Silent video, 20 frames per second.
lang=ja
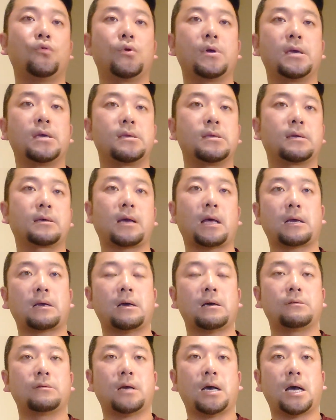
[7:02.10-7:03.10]
防衛に関
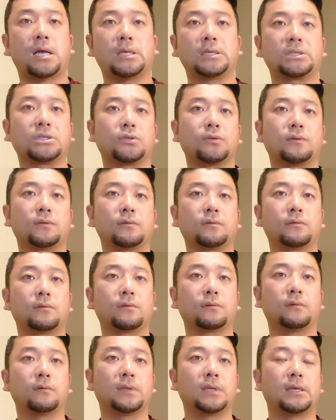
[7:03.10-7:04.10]
わる話という
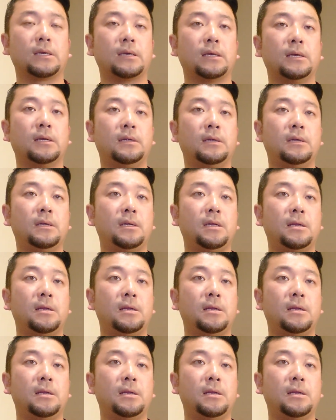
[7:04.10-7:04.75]
ことで、